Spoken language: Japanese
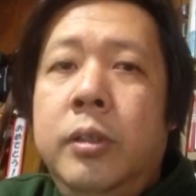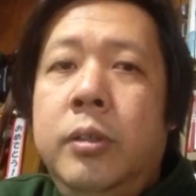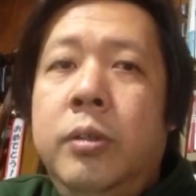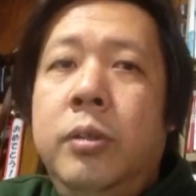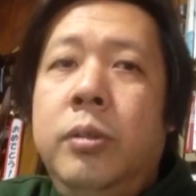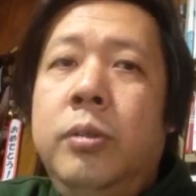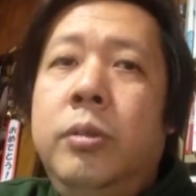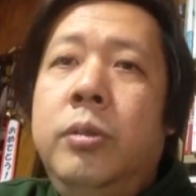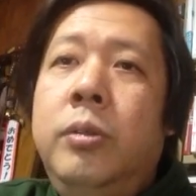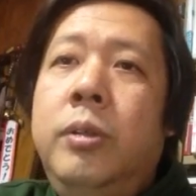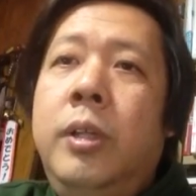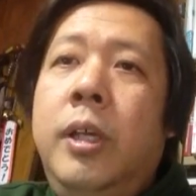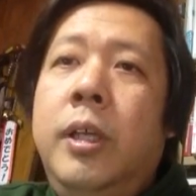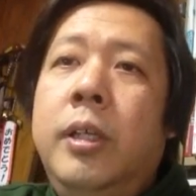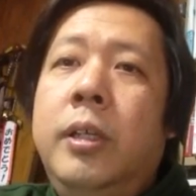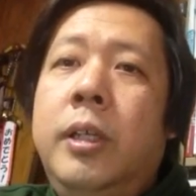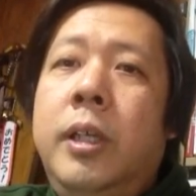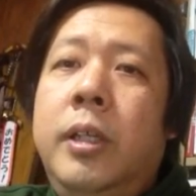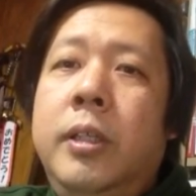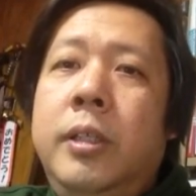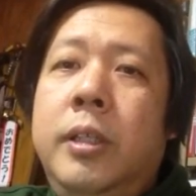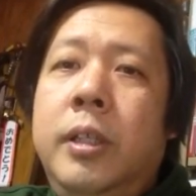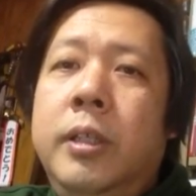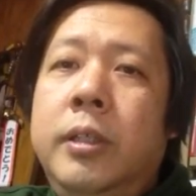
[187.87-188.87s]
ということで、
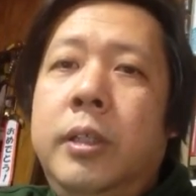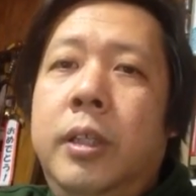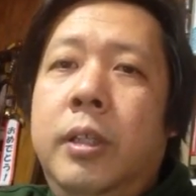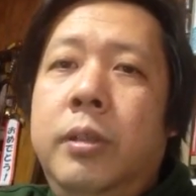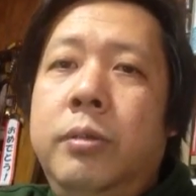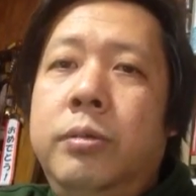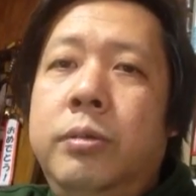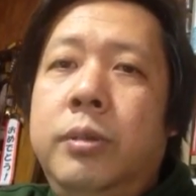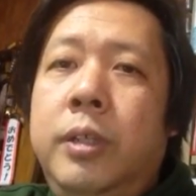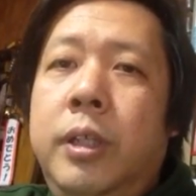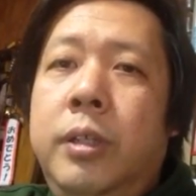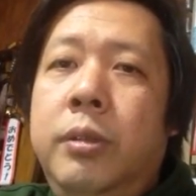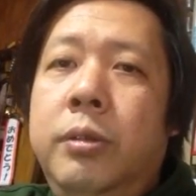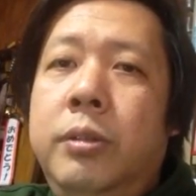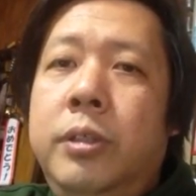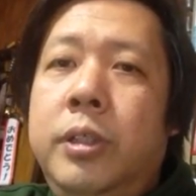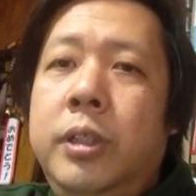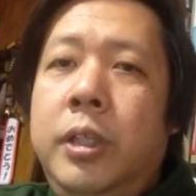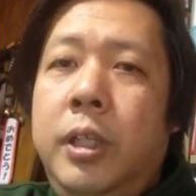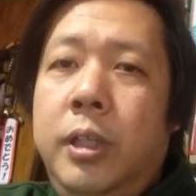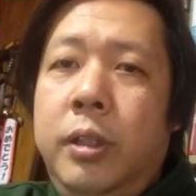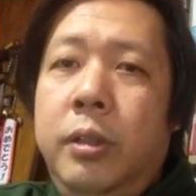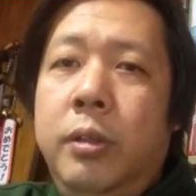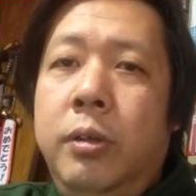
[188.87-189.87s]

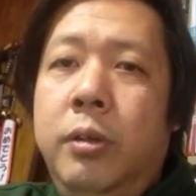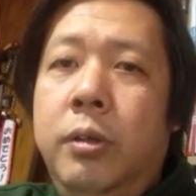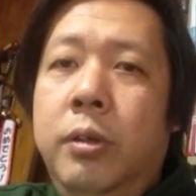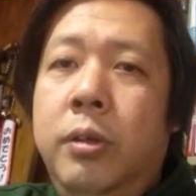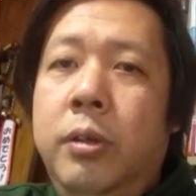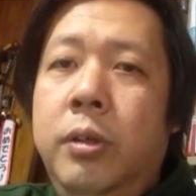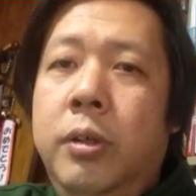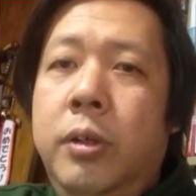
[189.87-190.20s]
ケンタッキーフライドチキンの